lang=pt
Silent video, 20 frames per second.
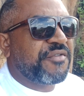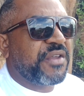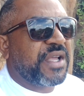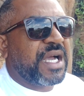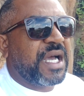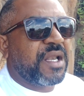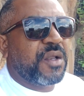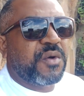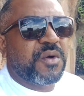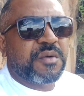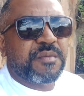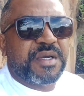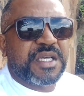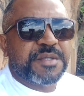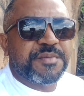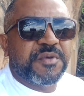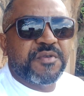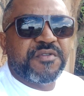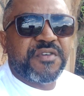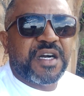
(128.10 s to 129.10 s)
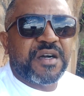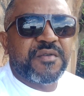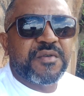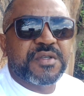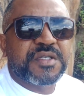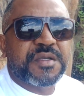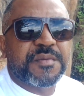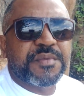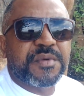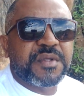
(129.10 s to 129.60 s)
ficar longo, mas por favor,
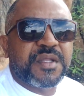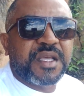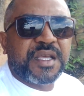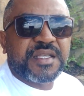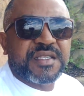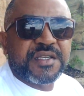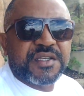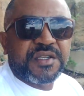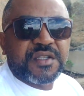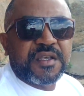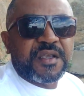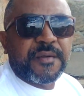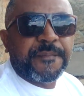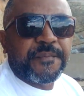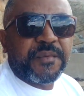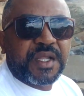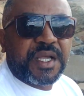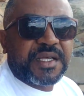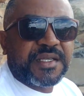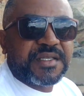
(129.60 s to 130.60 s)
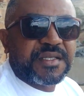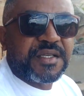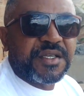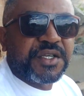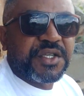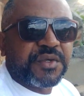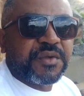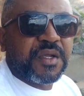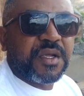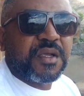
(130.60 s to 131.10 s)
se puder assistir,
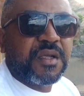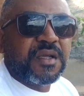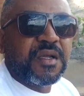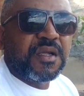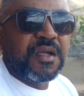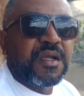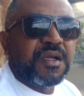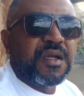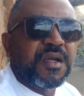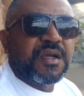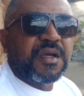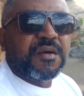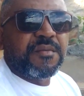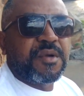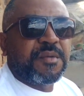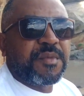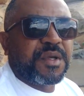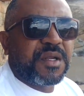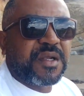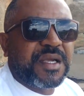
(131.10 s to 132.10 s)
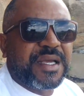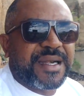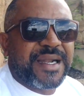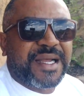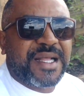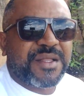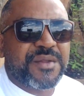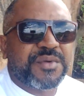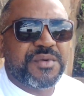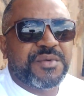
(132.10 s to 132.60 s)
assista, né? Primeiro,
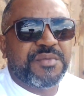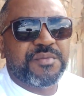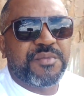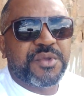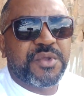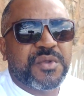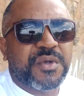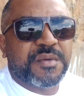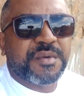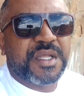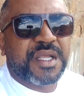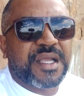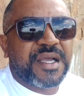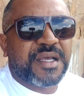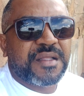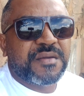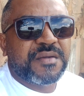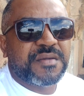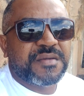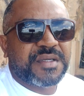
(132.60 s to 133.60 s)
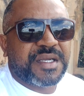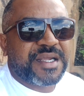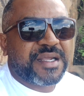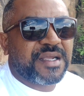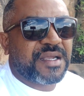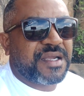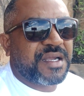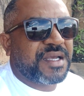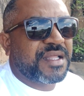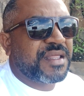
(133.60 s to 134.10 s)
grato, muito obrigado
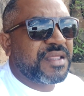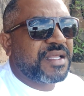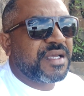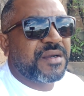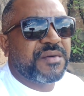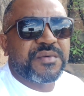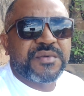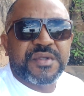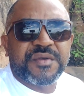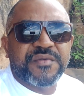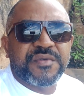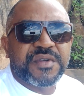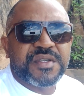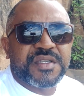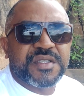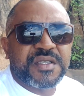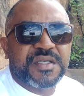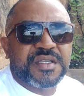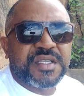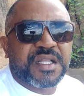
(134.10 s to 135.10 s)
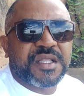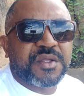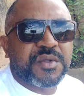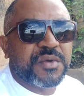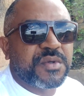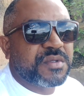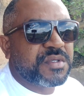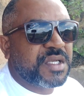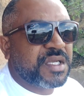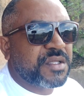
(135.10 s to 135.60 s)
a cada um de vocês, a
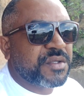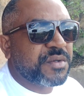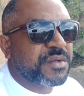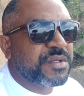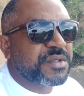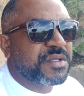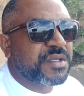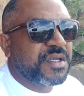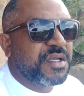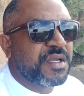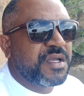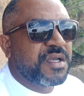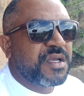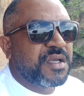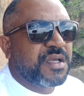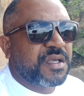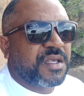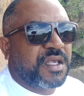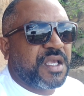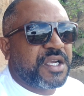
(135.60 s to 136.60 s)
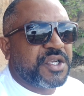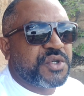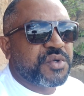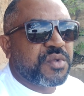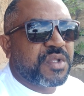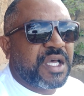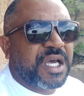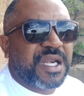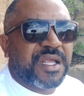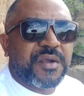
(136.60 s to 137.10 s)
todos, a todos que
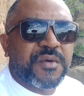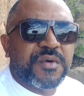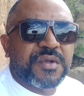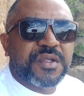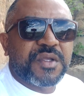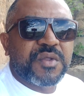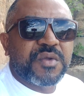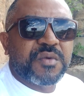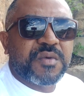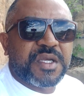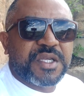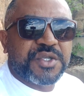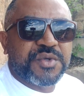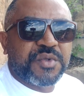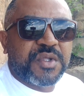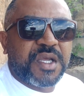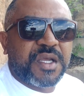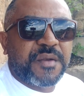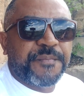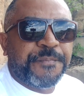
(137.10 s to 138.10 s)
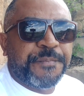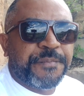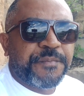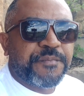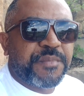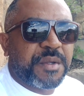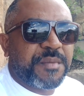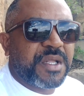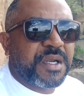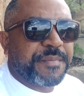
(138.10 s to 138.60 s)
ajudaram e continuam ajudando.
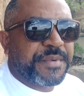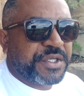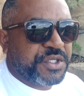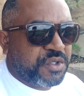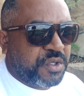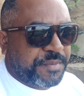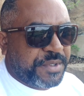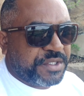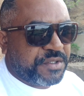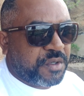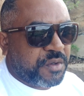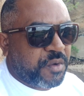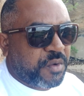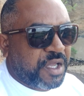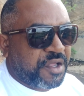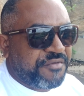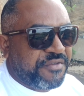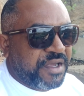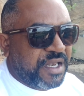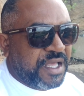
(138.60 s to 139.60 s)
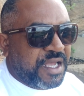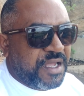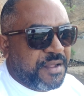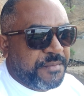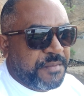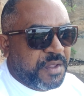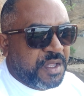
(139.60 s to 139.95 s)
Primeira pessoa, pessoal, que eu quero falar